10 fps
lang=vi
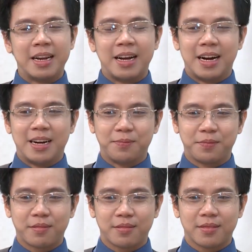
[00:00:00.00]
uh,
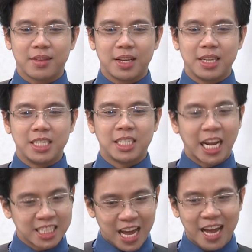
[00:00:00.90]

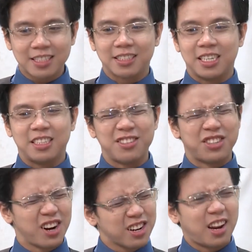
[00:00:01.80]
sáng tác thì từ
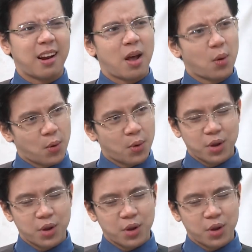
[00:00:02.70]
rất là lâu